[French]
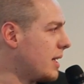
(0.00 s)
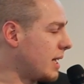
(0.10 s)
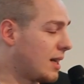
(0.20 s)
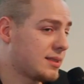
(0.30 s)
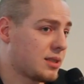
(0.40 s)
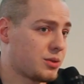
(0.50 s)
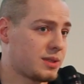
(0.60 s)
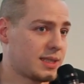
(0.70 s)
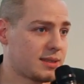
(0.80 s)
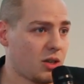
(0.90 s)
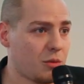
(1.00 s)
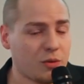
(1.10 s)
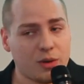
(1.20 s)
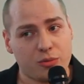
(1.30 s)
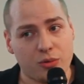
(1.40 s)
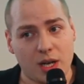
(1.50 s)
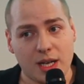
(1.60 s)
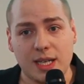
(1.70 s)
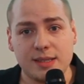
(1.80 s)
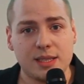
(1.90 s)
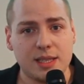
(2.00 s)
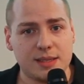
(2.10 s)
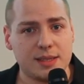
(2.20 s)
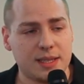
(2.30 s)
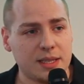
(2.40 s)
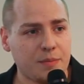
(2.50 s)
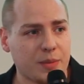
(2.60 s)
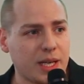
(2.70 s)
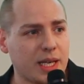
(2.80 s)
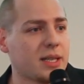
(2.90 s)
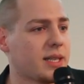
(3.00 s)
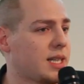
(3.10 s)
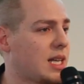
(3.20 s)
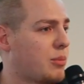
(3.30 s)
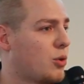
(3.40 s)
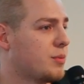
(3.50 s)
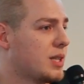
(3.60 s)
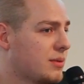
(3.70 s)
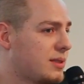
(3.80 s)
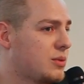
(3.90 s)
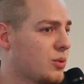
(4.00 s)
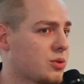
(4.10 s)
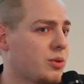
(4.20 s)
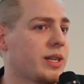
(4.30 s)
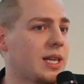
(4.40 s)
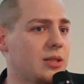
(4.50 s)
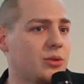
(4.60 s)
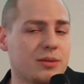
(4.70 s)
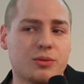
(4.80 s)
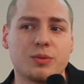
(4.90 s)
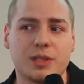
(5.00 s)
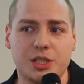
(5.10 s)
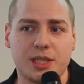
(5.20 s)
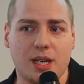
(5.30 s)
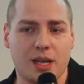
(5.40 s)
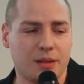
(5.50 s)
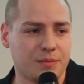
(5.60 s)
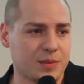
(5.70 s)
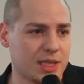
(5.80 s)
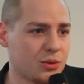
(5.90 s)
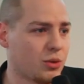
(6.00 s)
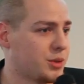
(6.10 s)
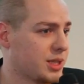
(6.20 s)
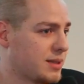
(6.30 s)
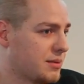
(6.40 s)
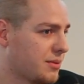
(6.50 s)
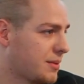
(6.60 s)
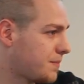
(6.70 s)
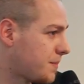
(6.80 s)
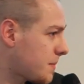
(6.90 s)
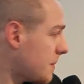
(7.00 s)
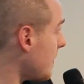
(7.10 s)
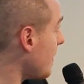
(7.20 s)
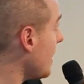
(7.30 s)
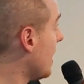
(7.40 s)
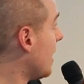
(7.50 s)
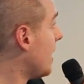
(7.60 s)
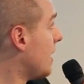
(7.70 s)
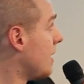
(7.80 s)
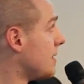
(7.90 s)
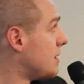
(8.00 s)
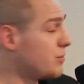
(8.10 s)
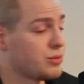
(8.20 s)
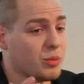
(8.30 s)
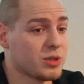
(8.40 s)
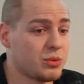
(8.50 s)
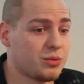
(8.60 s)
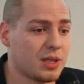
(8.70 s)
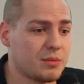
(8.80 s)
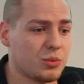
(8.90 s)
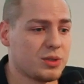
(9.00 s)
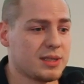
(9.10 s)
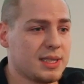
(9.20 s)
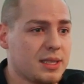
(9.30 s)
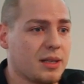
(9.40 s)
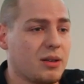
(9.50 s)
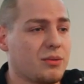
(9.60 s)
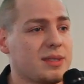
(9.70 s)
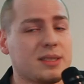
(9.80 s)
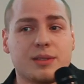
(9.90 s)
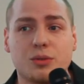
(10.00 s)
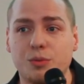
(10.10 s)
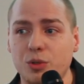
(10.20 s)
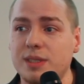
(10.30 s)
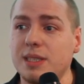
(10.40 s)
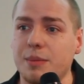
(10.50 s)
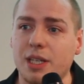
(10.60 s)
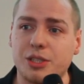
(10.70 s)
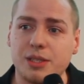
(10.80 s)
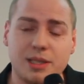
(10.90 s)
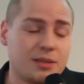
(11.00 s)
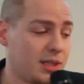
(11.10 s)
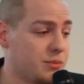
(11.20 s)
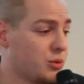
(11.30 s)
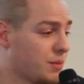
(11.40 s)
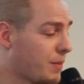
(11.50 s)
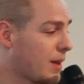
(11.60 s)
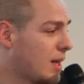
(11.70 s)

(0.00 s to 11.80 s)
Et grâce à ce Stig score, ben, on va pouvoir classer les idées et créer la première vision en temps réel de la volonté générale, qui est notre objectif. Si vous vous demandez d'où vient le mot stig, en fait ça vient du mot est un vrai mot,